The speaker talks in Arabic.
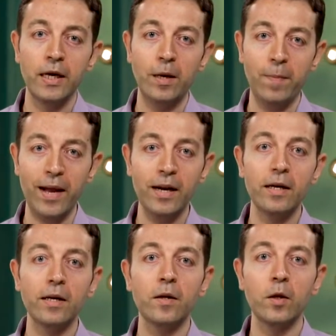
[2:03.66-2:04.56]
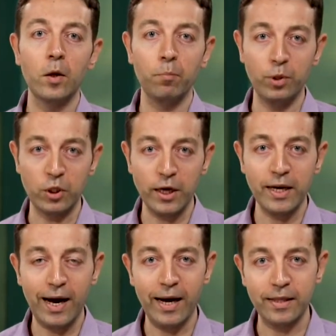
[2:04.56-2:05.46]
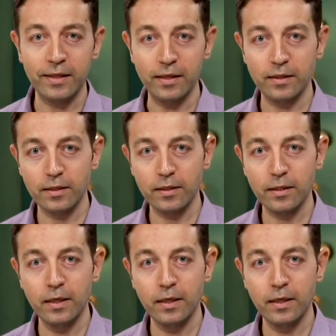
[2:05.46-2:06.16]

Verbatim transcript: المال بيضيع حياة ناس